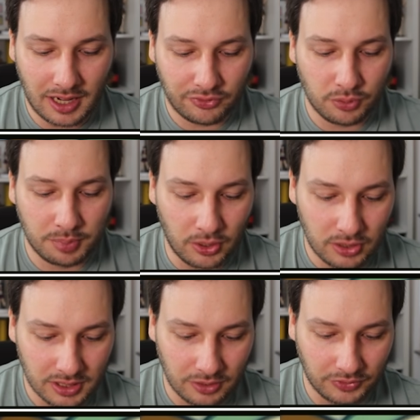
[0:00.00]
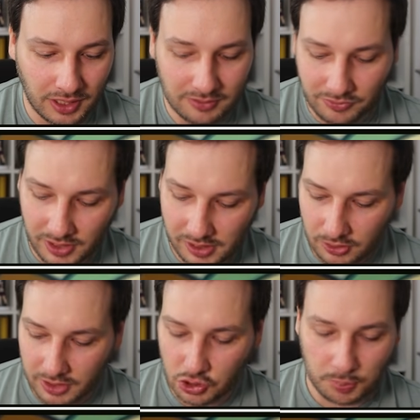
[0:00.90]
dafür brauche ich auf jeden Fall
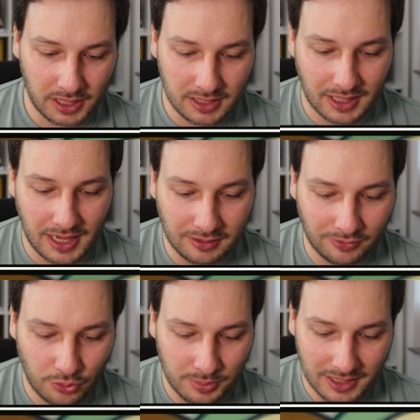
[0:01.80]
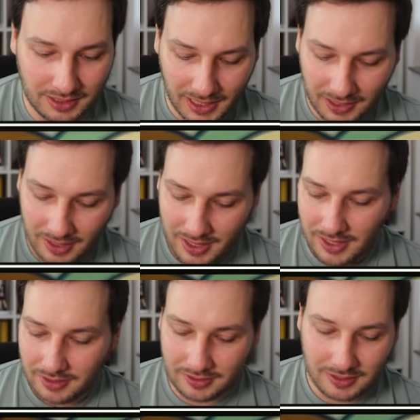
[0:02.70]
auch entsprechende Karten für mein Deck.
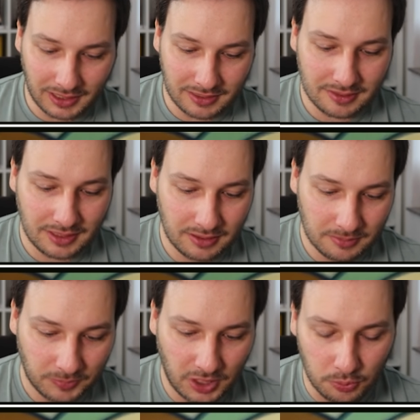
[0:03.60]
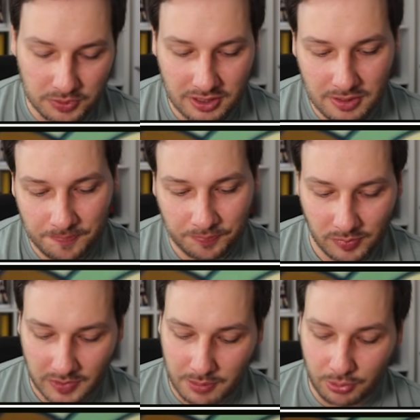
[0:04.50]
Das heißt, hier Taubsi,
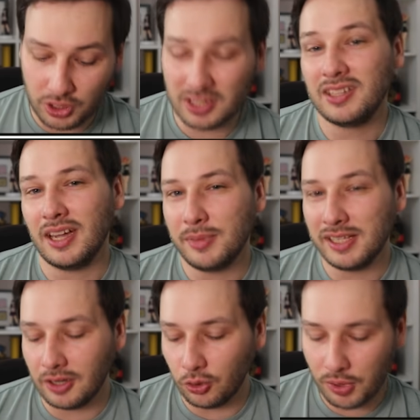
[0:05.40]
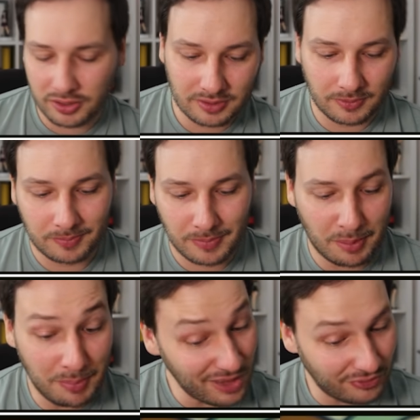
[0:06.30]
da bräuchte ich einmal Taubos.
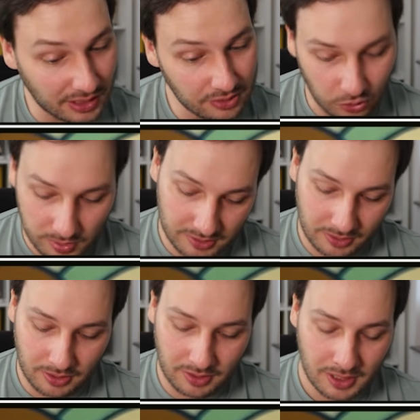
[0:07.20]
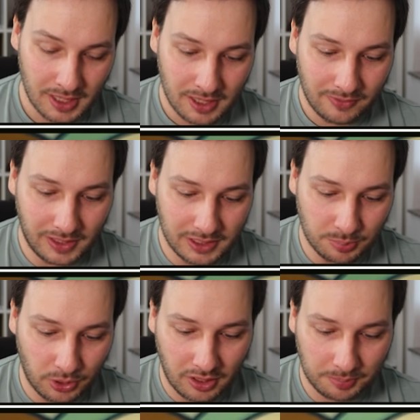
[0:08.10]
Mehrfach Taubers auch, weil ich
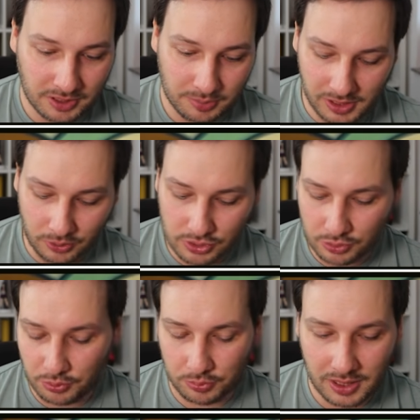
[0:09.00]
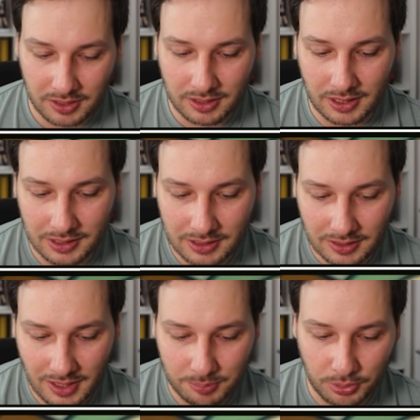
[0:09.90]
Bock habe, das mal auszuprobieren.
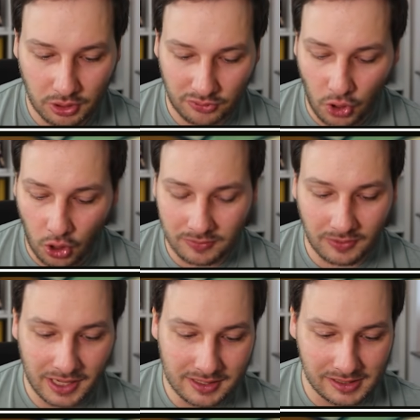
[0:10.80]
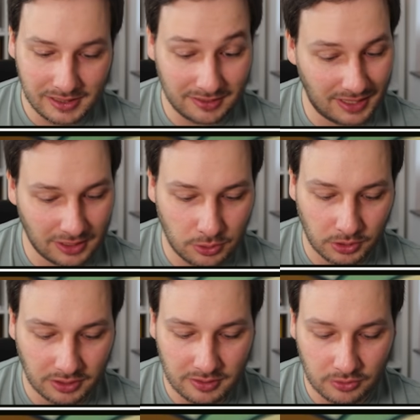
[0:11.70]
Ich habe Bock auf Honweisel, das
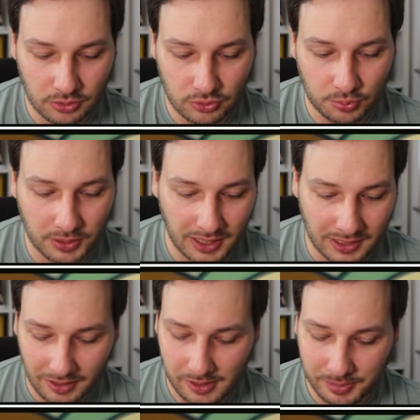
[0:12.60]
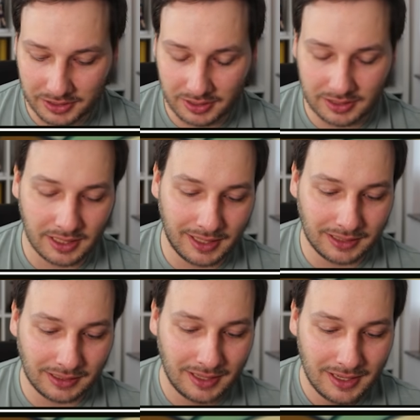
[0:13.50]
Headquarters natürlich super, generell ein paar
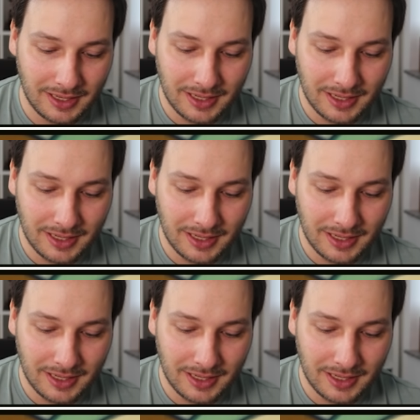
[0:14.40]
Trainerkarten.